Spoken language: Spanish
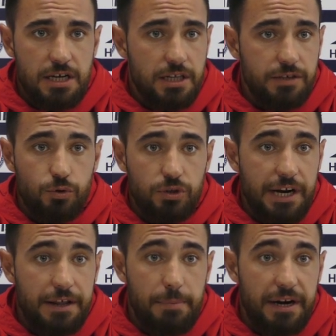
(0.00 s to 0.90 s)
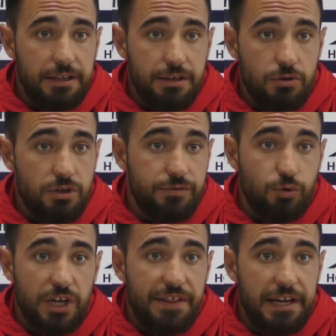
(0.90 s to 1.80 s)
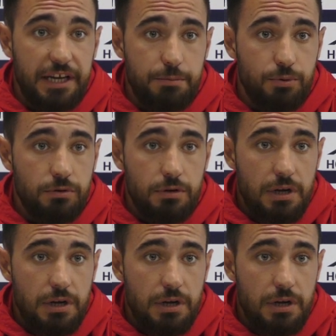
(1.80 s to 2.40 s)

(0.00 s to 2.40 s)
y disfrutar del partido y disfrutar del equipo.